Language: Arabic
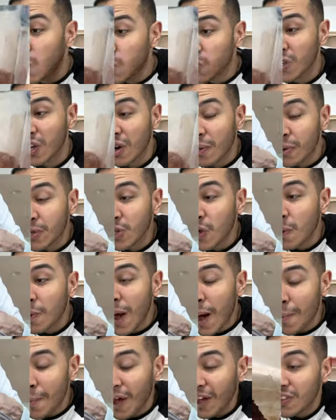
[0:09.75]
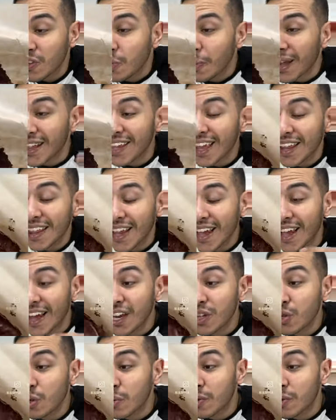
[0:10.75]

وضربتهم مع بعض وبعد كده دخلتهم